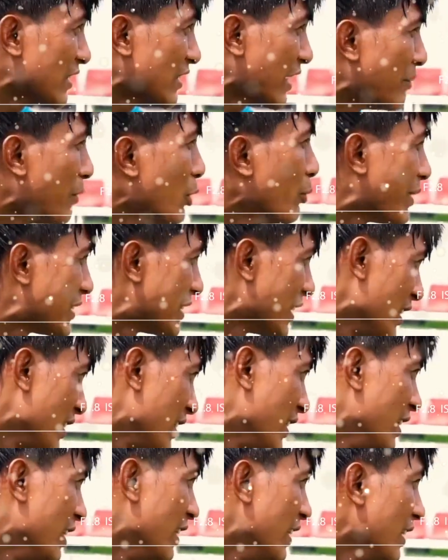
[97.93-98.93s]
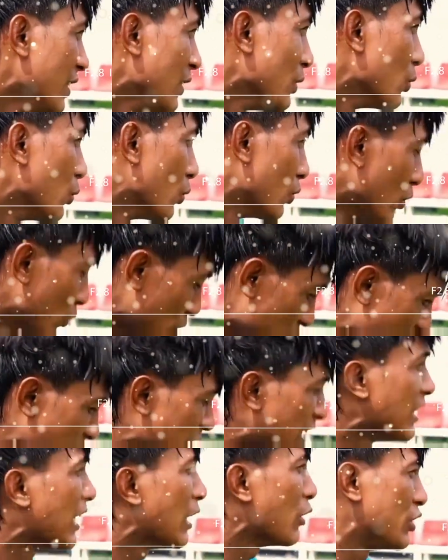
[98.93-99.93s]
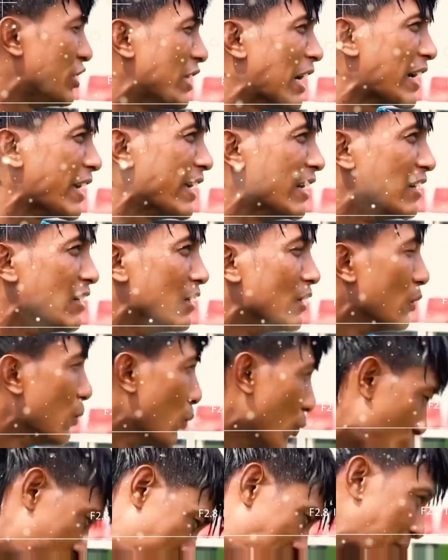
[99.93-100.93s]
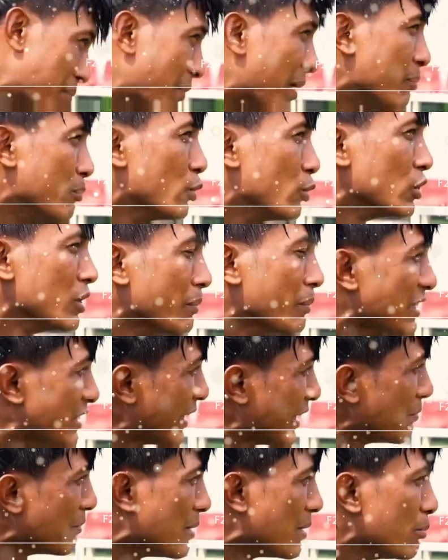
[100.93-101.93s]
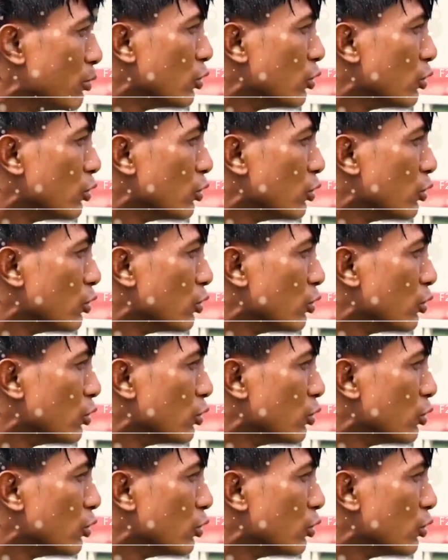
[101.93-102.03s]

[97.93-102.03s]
dua lawan satu misalnya. Itu yang coba kami maksimalkan,